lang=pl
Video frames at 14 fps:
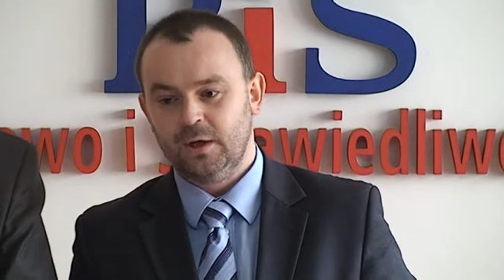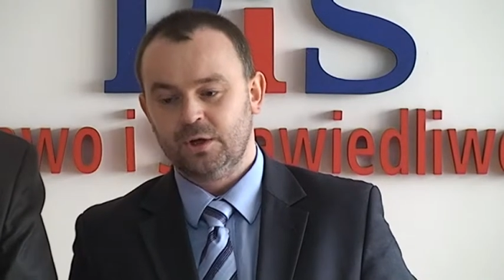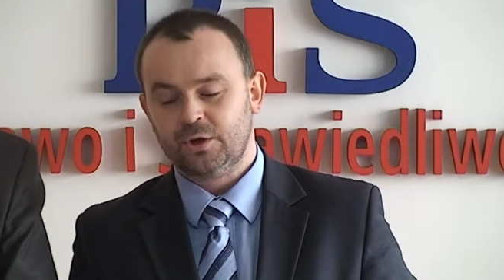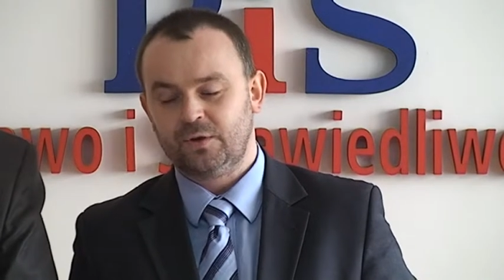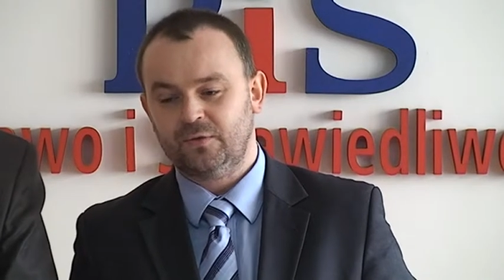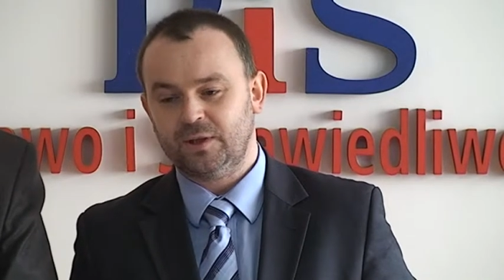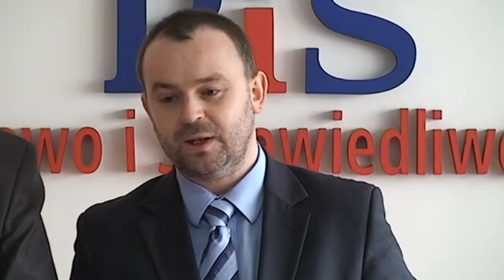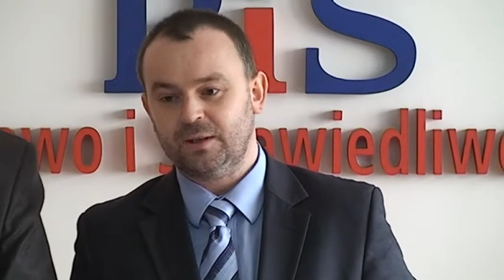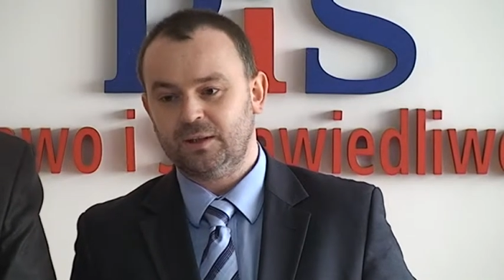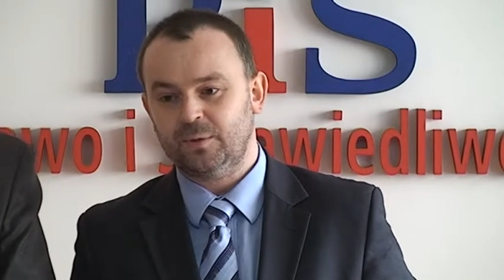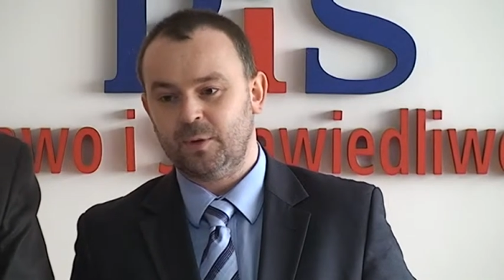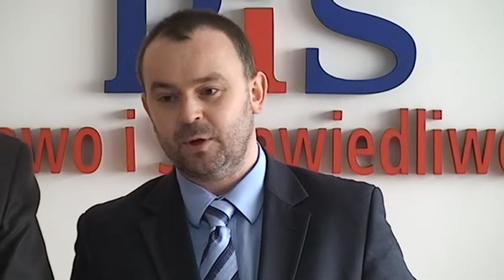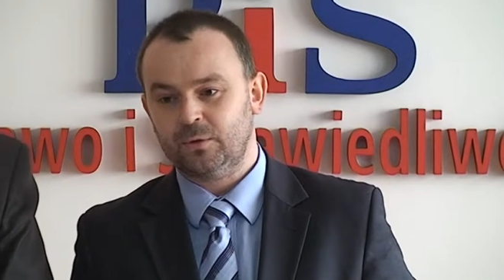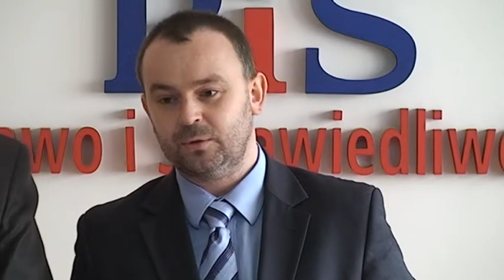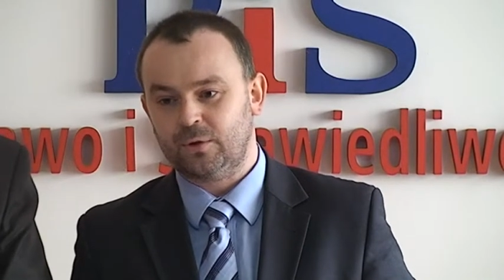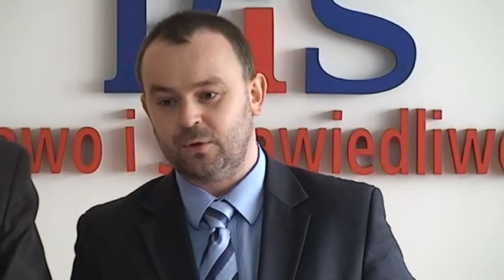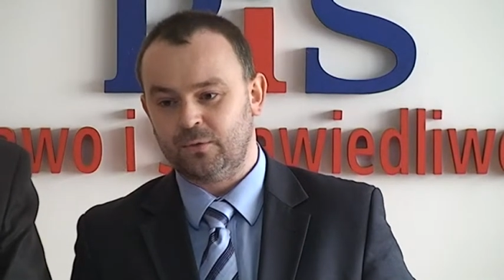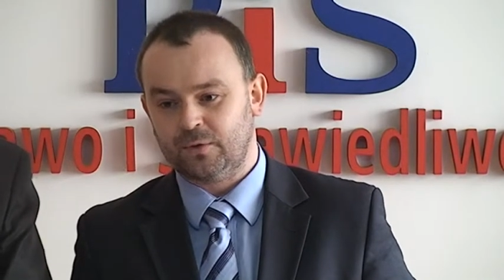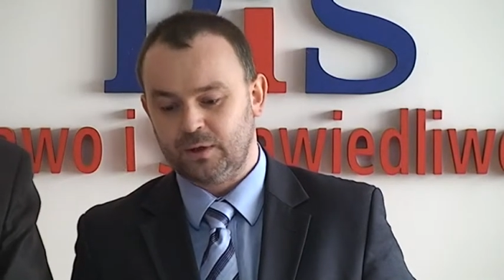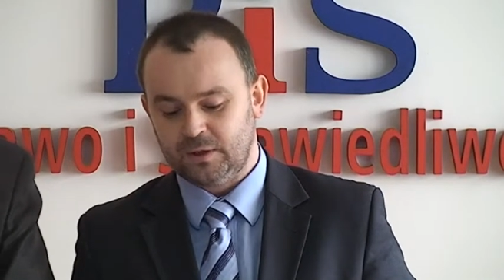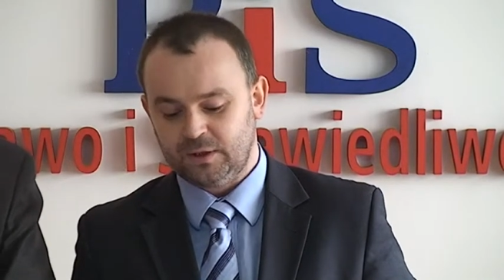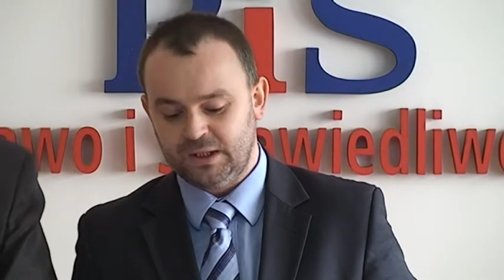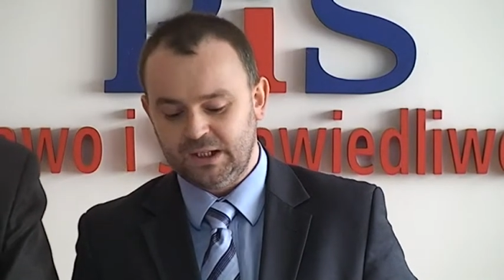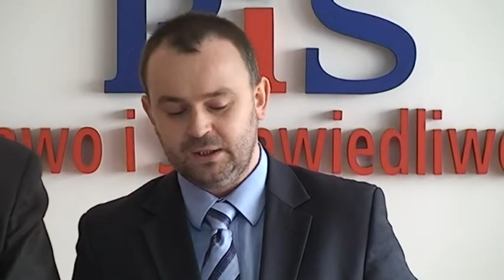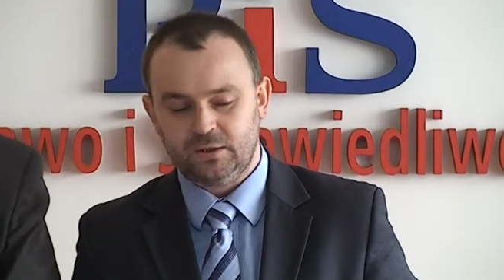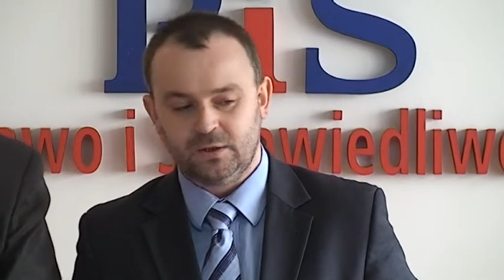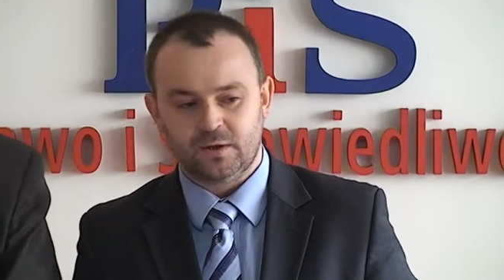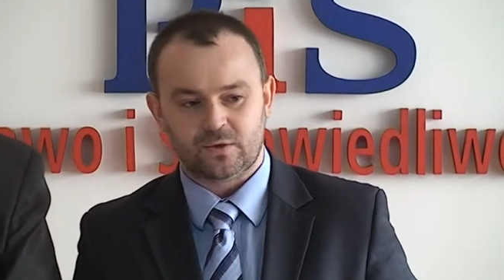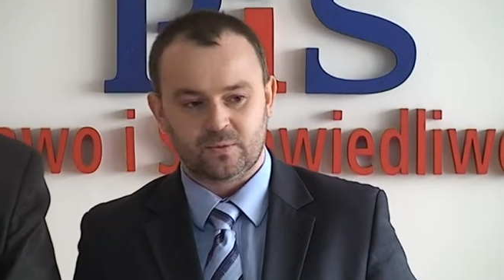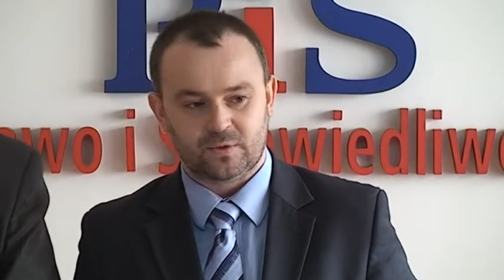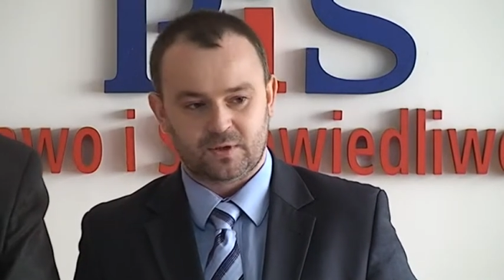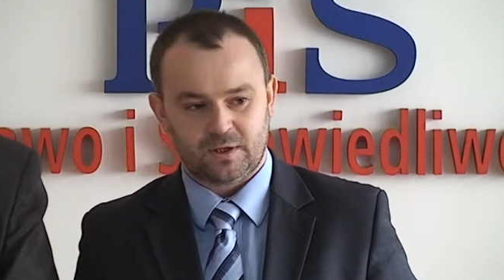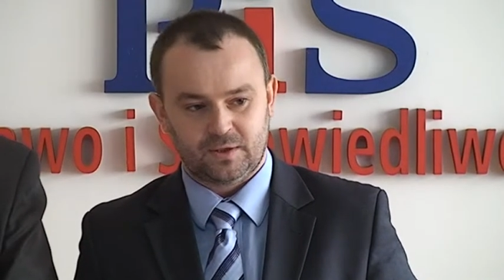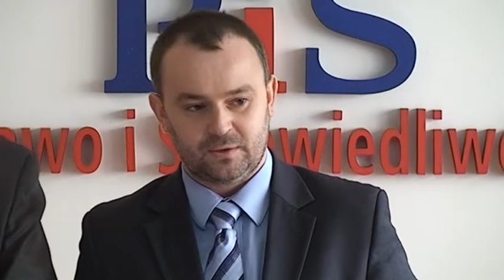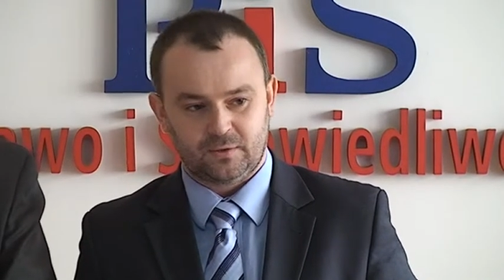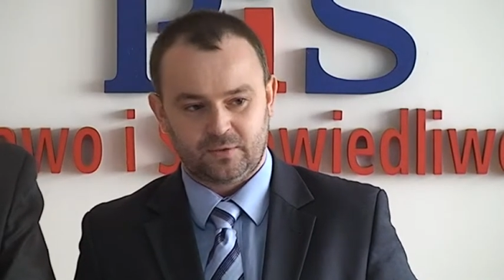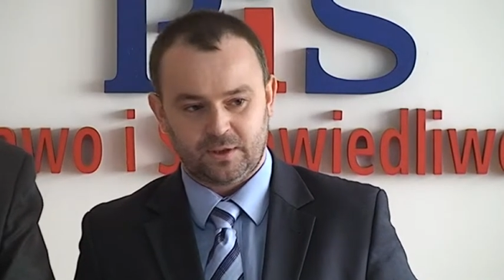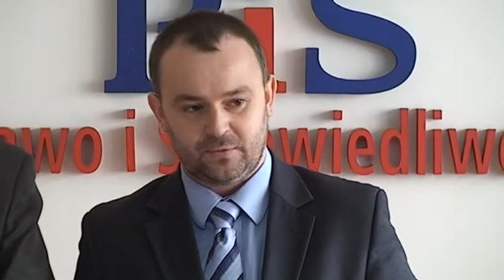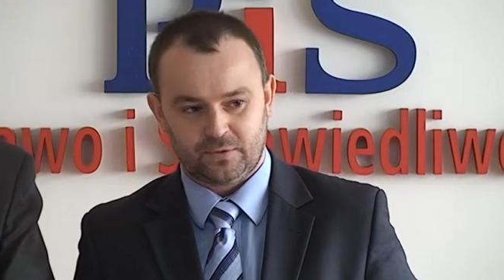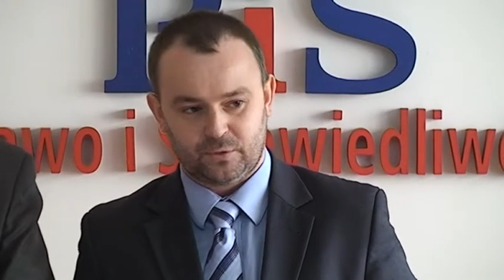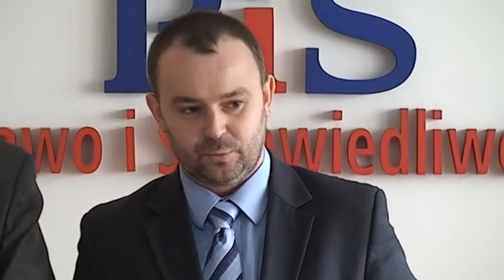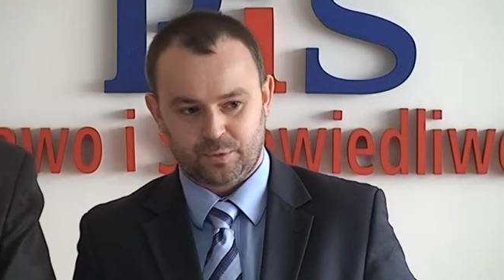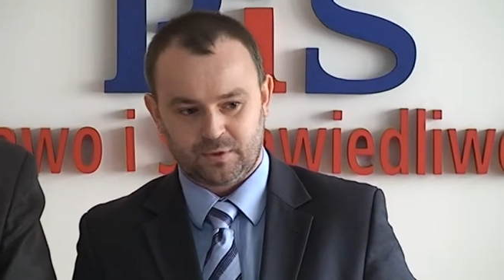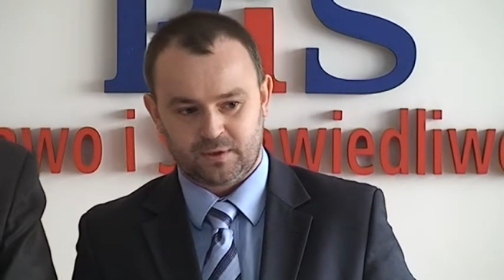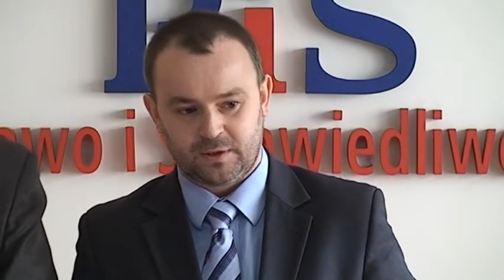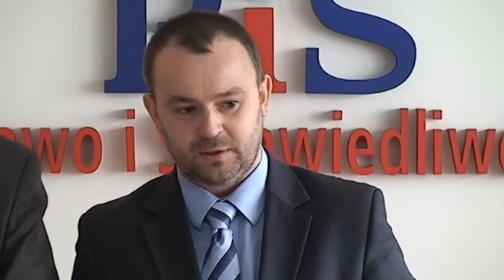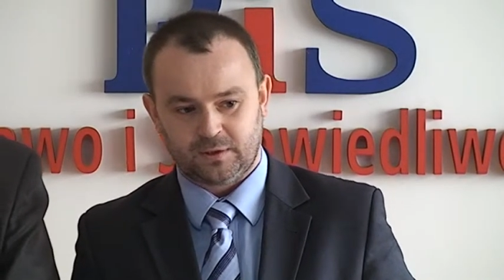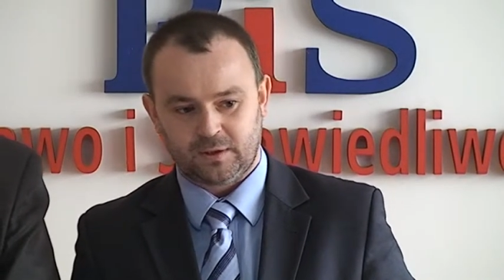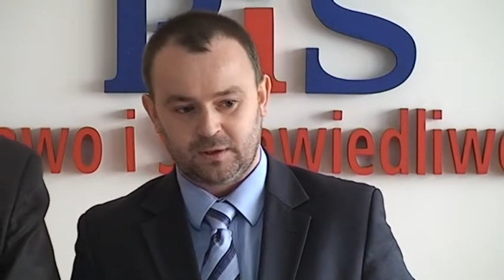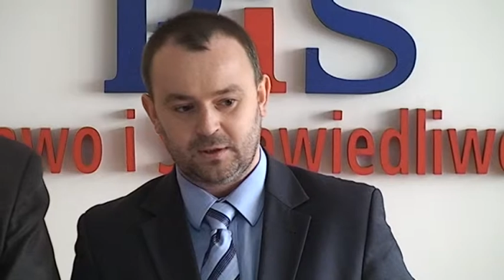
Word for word: że wydatki majątkowe nigdy nie są zrealizowane w 100%